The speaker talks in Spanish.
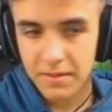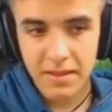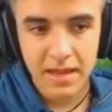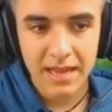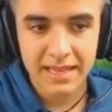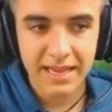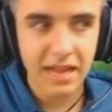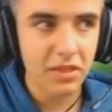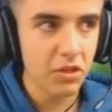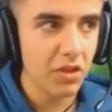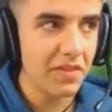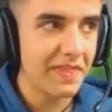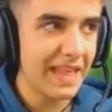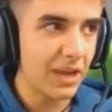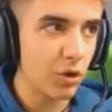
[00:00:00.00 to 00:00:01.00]
Esta canción es
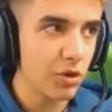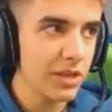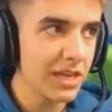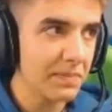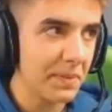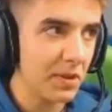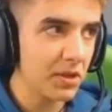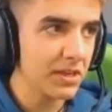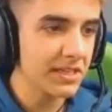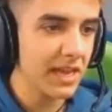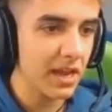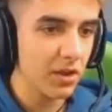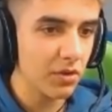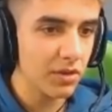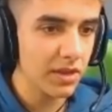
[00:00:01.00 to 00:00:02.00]
de coña, espero que sea de
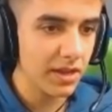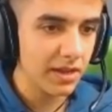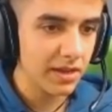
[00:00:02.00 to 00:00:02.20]
coña.